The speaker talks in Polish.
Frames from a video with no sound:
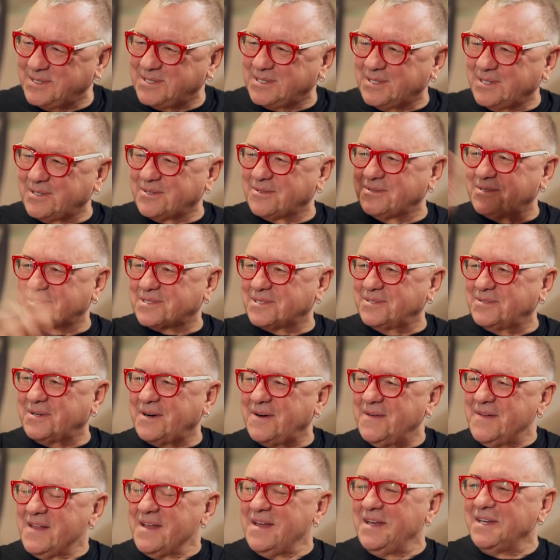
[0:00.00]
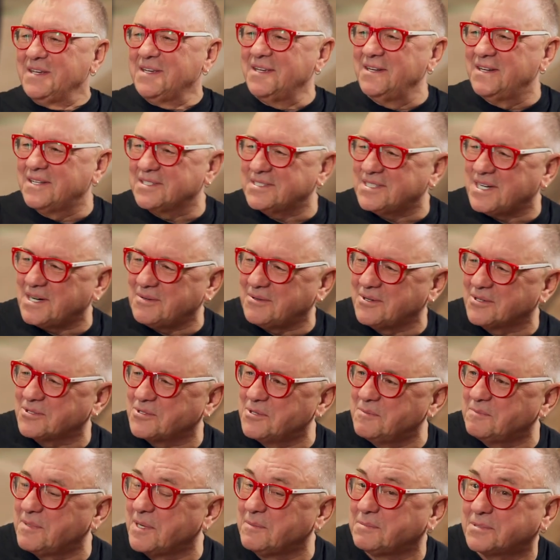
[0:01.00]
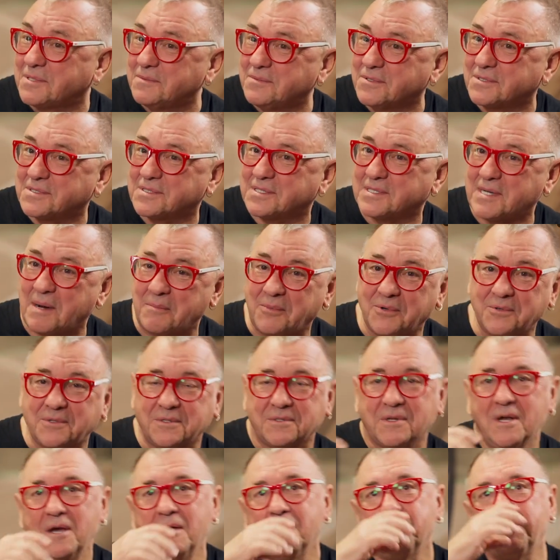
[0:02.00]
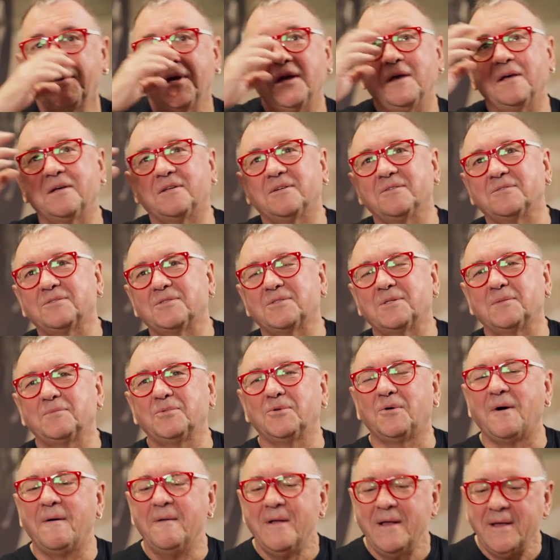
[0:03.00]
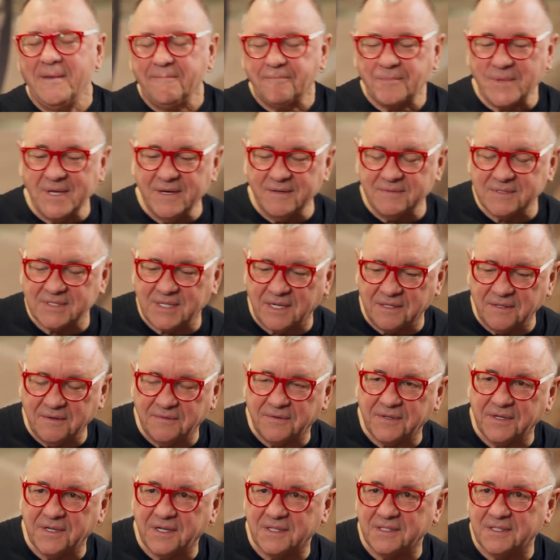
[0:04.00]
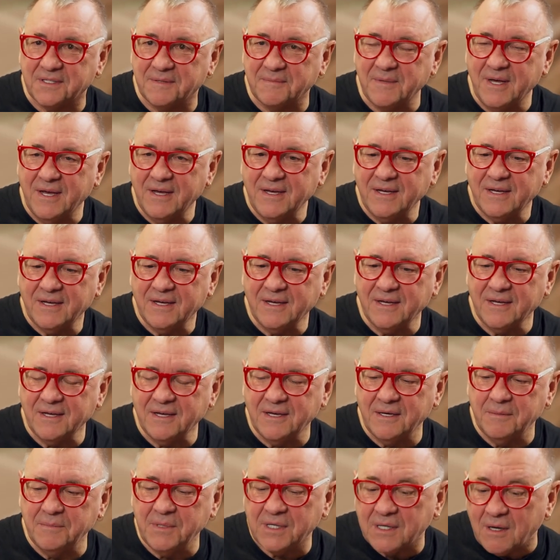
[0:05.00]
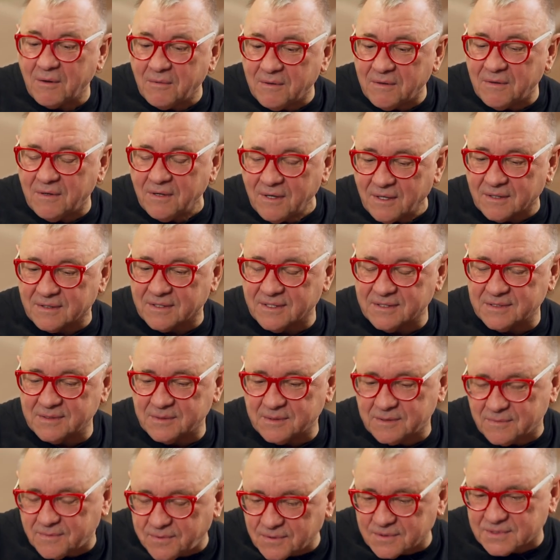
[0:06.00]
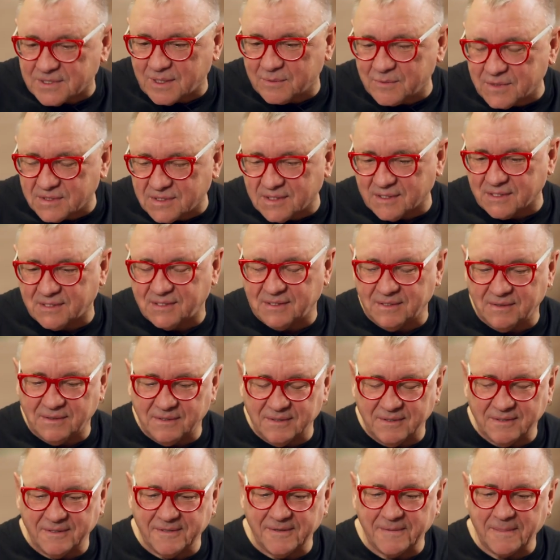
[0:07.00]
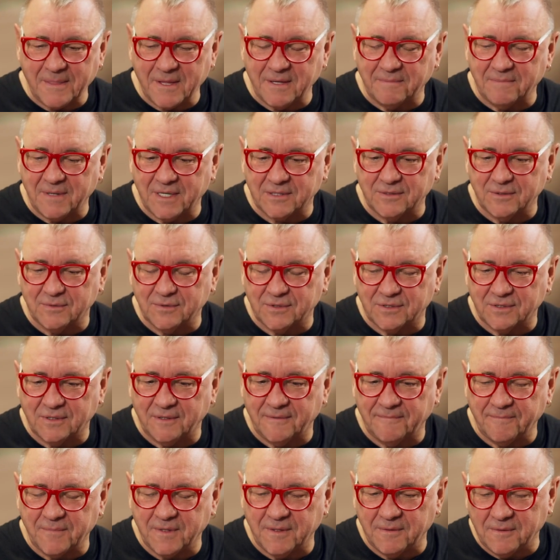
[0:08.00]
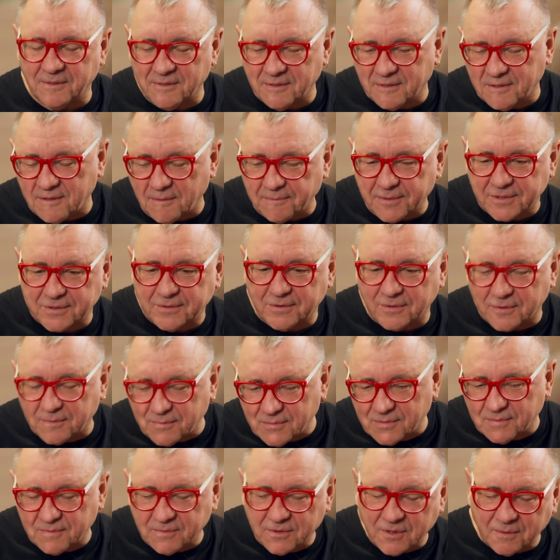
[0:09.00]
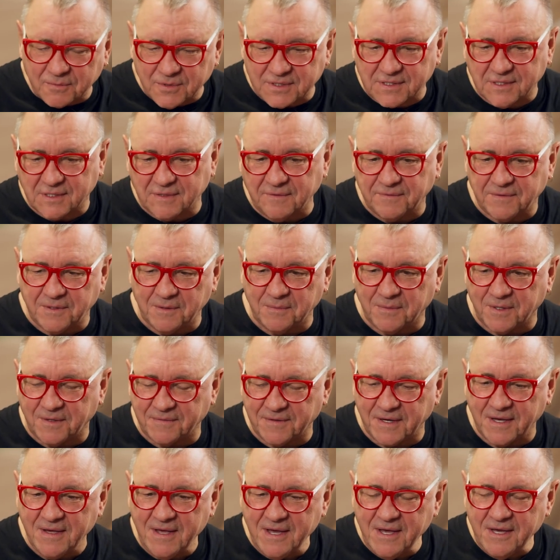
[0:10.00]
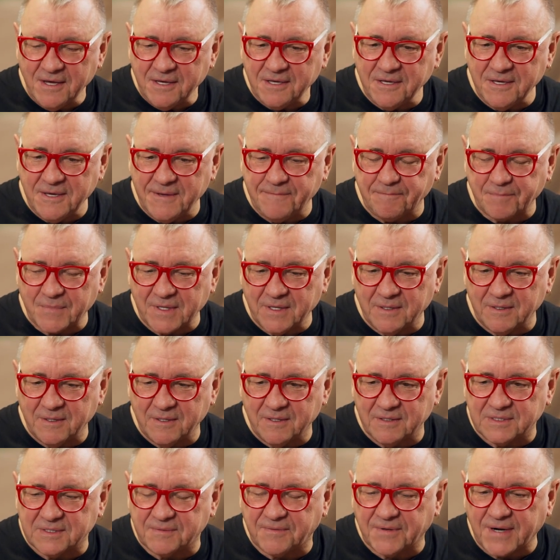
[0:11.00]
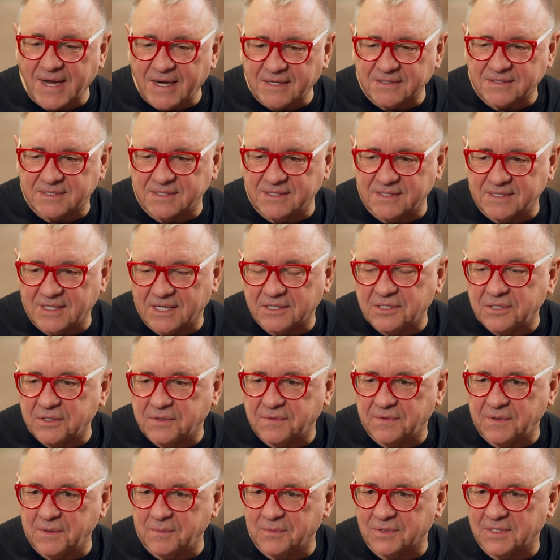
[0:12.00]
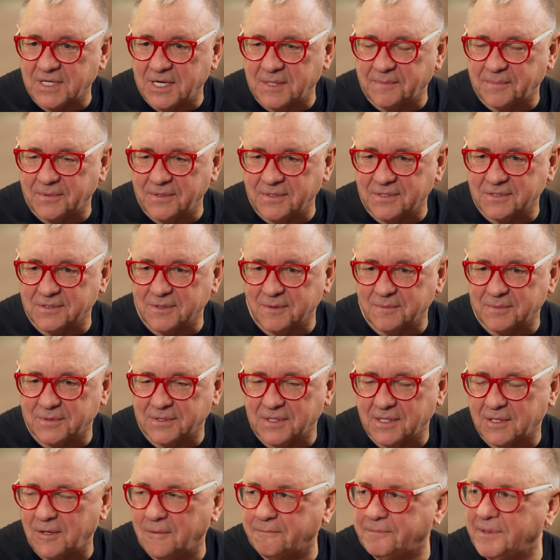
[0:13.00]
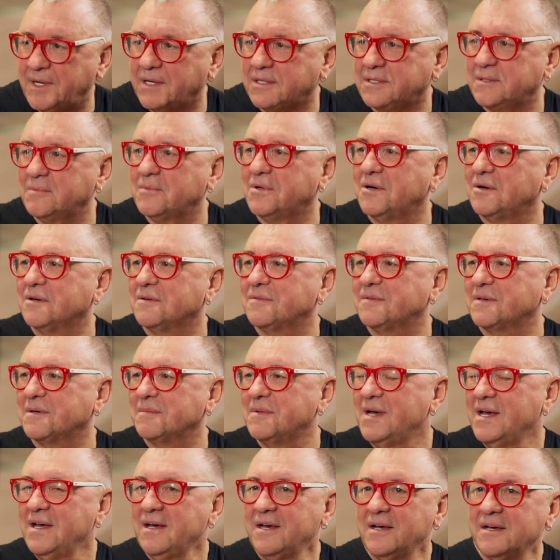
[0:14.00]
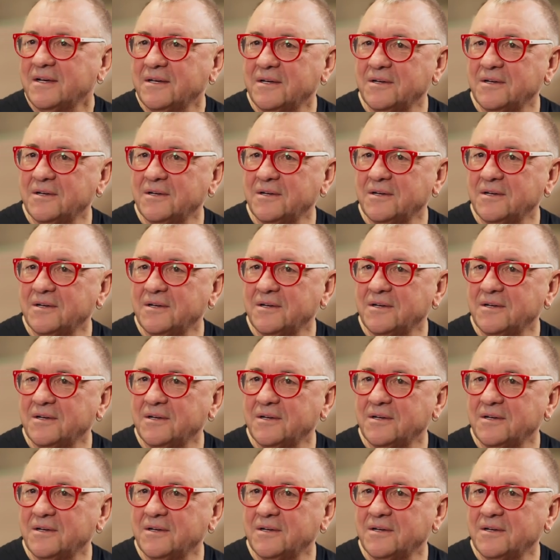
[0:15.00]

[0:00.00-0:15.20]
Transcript: to wszystko się kruszyło i leżało. Kumpel przywiózł samochód, piękne to, że było e, w stanie wojennym. E, Michał Lorenz, twórca muzyki, e, bardzo dużo e, kompozytor do muzyki filmowej. I z Francji za jakiś film mu dali pieniądze, on przyjechał pięknym golfem,